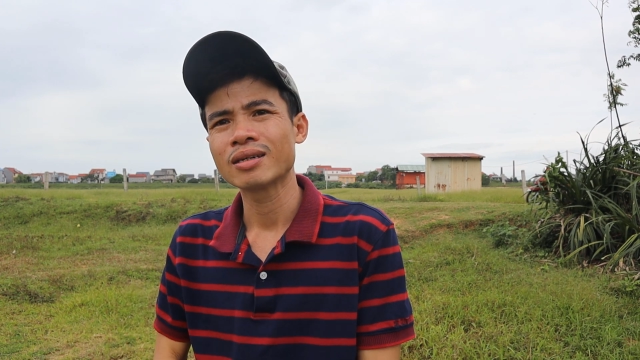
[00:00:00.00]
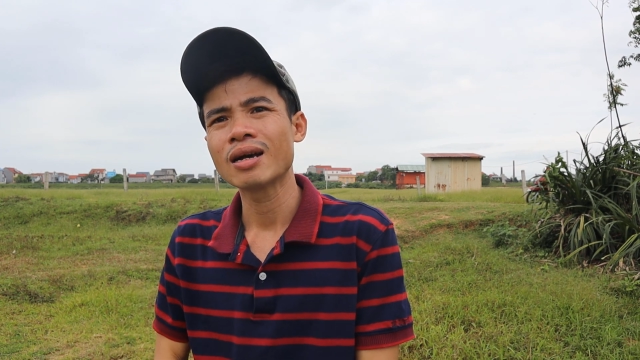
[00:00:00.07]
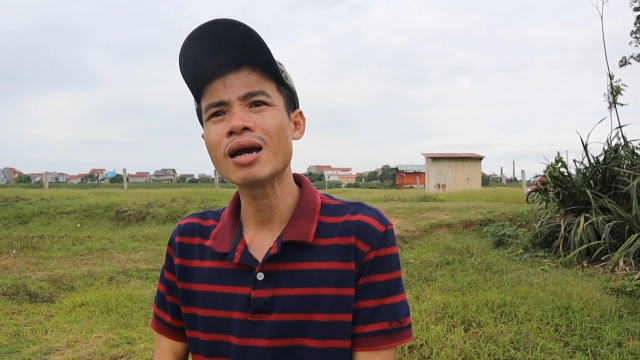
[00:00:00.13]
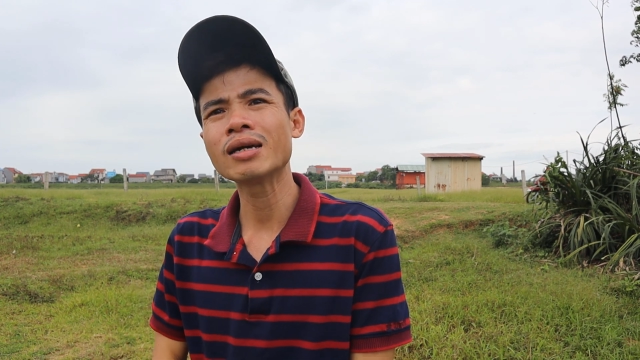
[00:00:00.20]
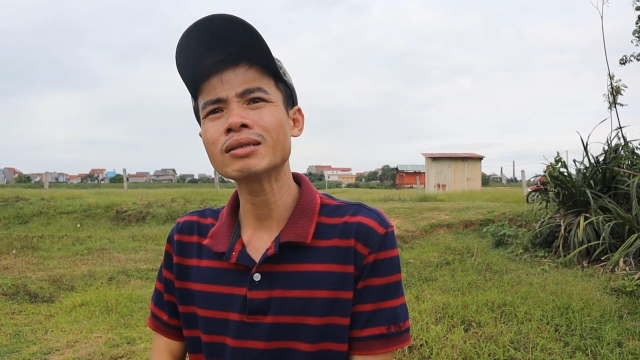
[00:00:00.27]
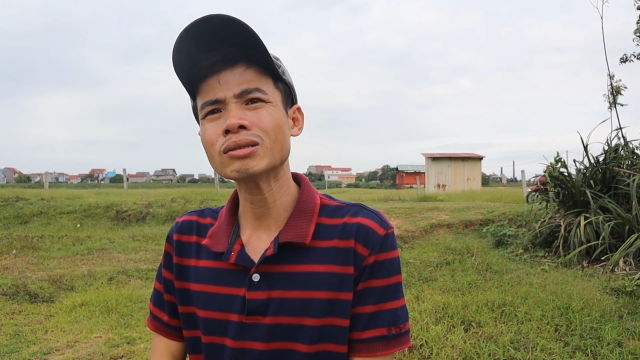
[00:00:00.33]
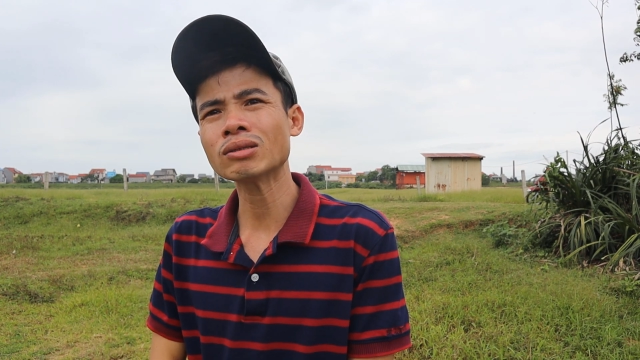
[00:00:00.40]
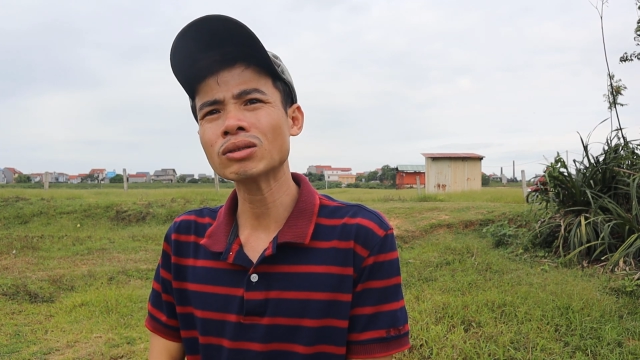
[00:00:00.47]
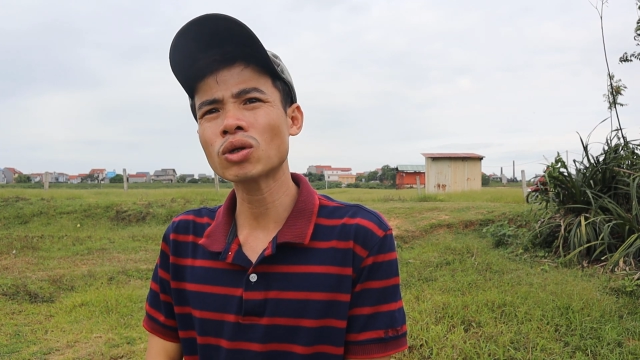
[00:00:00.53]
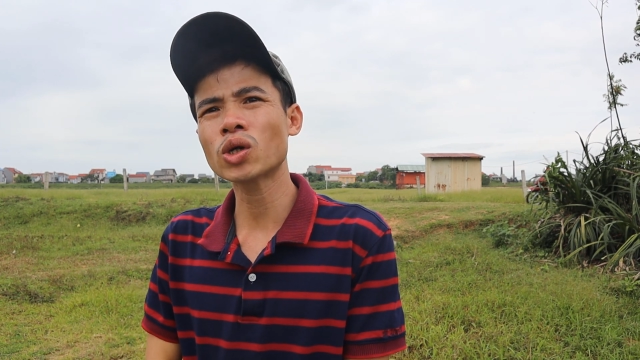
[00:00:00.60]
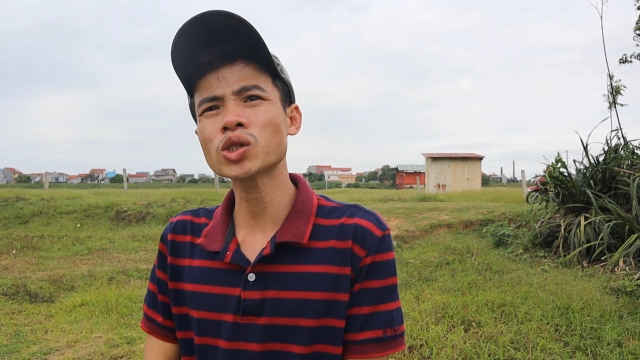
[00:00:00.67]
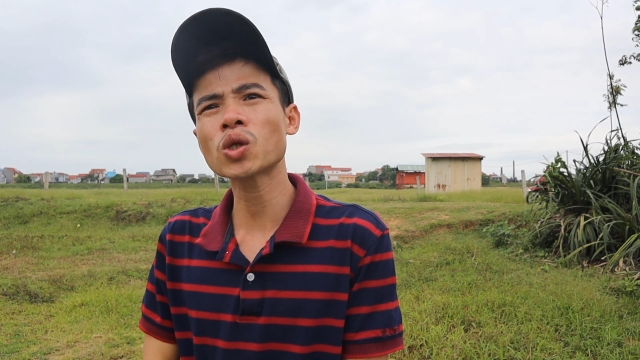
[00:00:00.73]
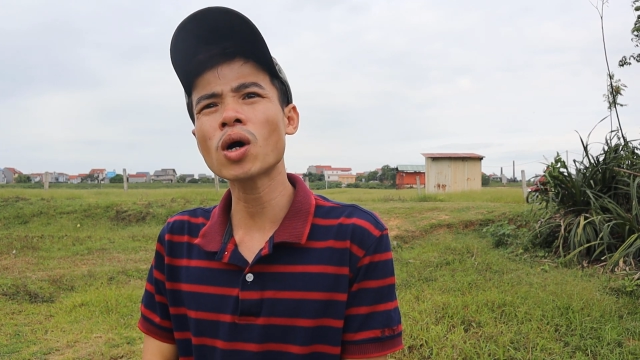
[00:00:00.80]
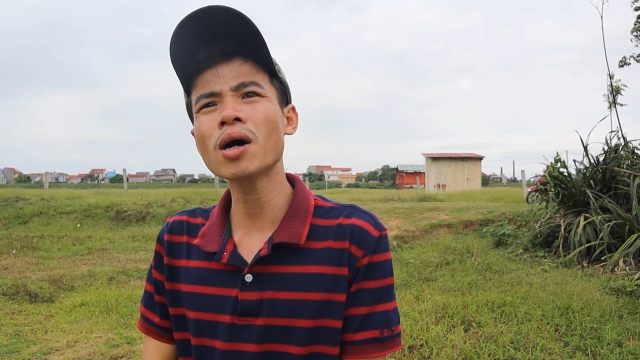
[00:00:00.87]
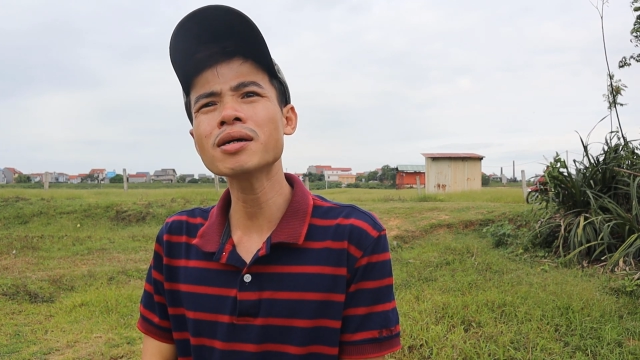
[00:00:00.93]
Hến nói
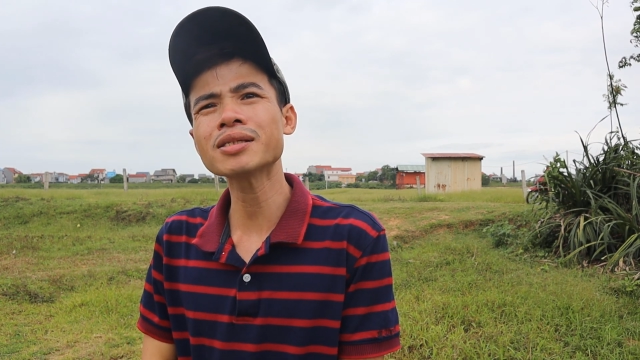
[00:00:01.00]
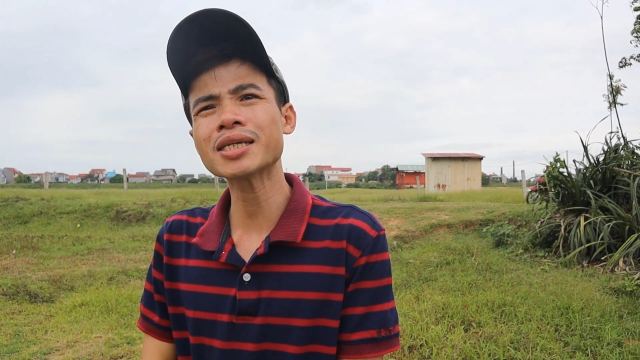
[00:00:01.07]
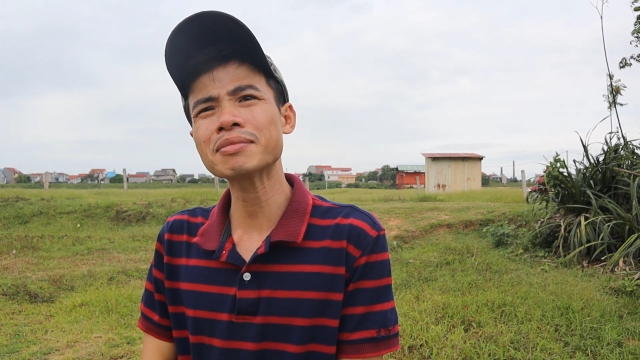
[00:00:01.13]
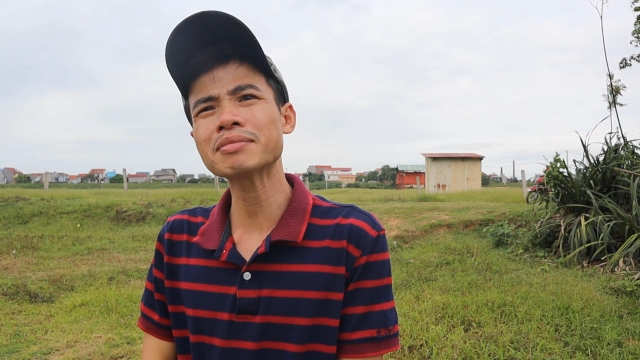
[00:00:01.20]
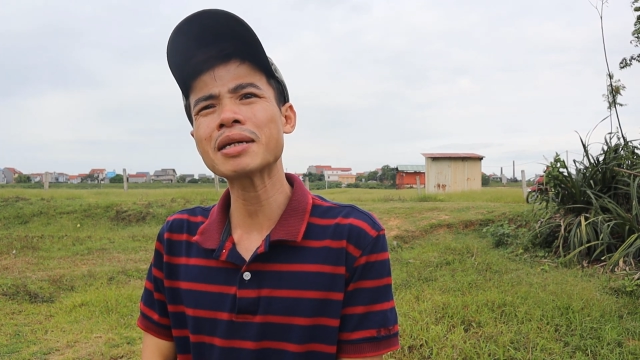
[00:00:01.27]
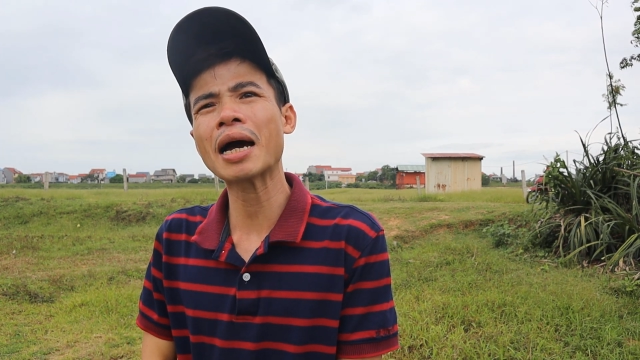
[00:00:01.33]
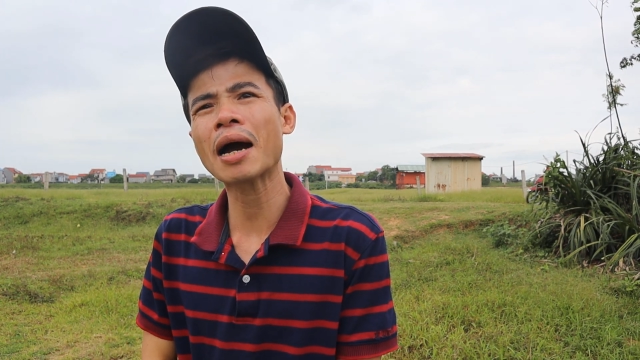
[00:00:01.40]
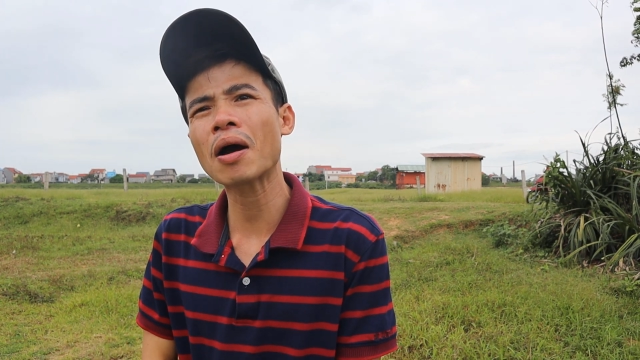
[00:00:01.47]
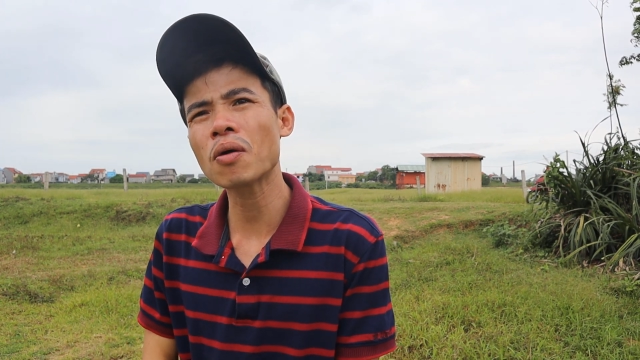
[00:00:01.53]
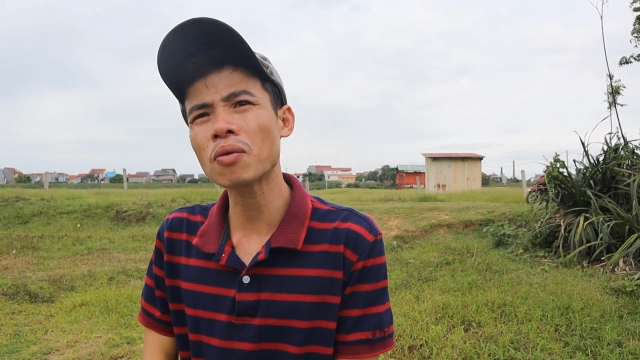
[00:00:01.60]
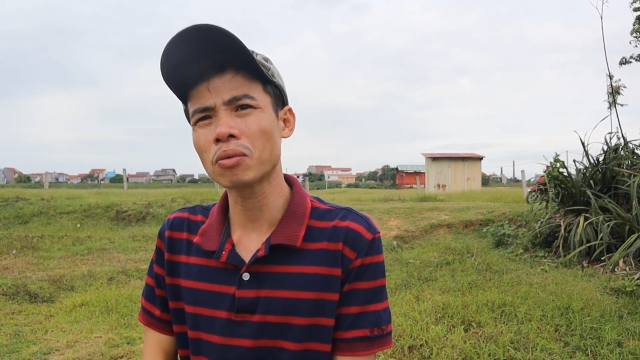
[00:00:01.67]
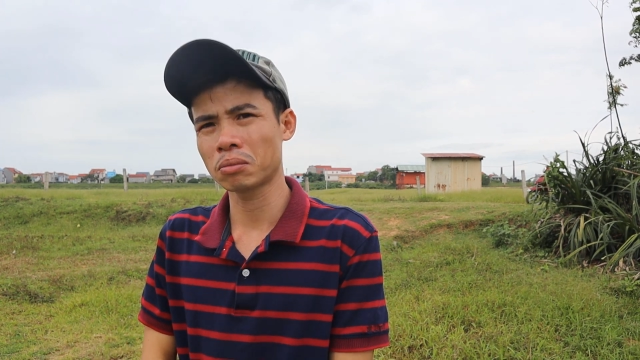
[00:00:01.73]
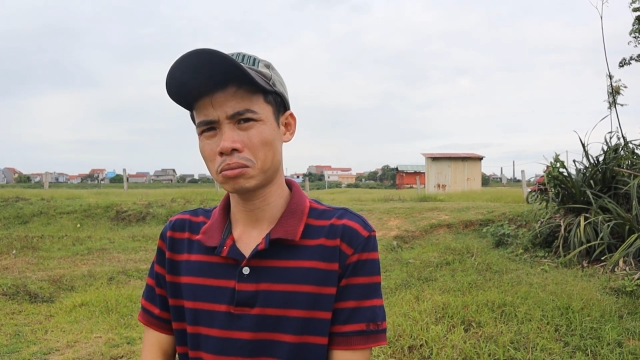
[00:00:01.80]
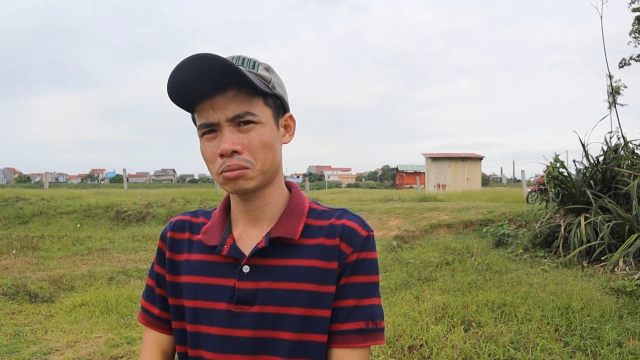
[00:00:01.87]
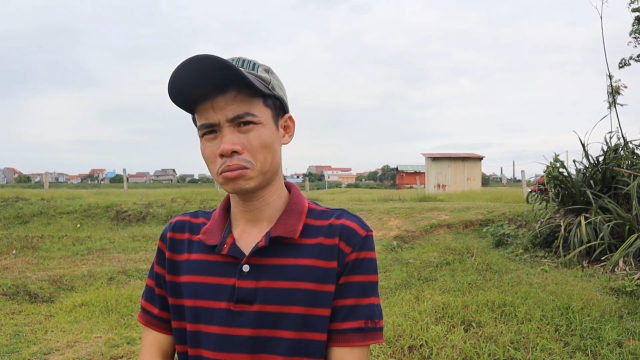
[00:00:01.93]
rõ hơn xem nào.